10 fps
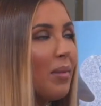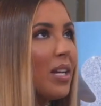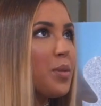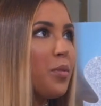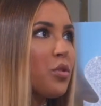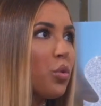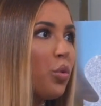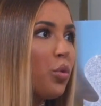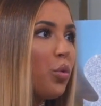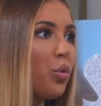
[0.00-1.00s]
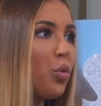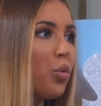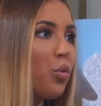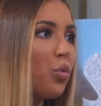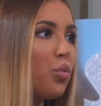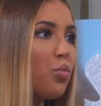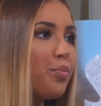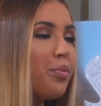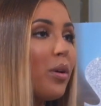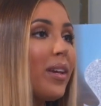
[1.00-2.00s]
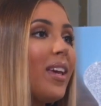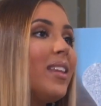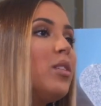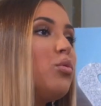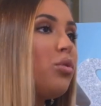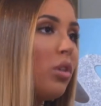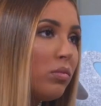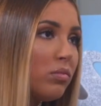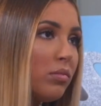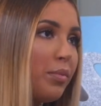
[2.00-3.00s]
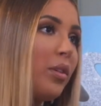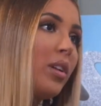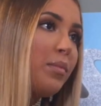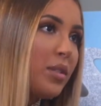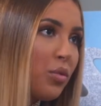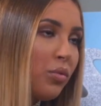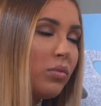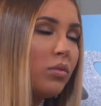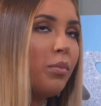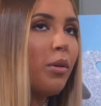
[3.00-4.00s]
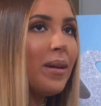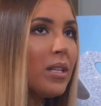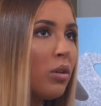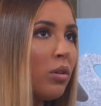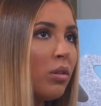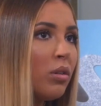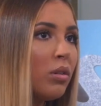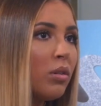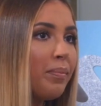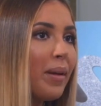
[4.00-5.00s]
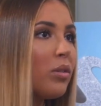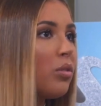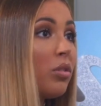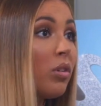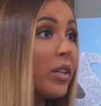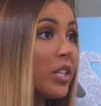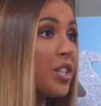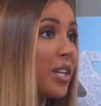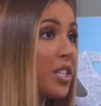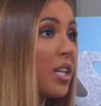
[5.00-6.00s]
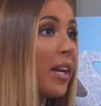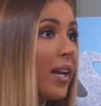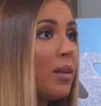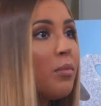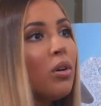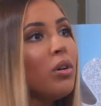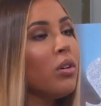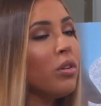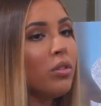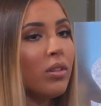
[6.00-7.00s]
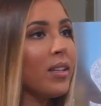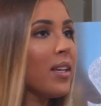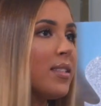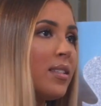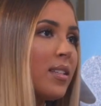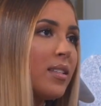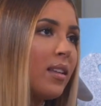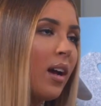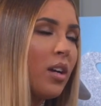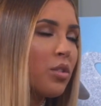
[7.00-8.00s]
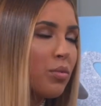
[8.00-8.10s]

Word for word: bah, Je pense que pour gagner du temps, pendant l'émission, on ne peut pas euh, perdre de temps et chercher réellement euh, dans le dressing, etc.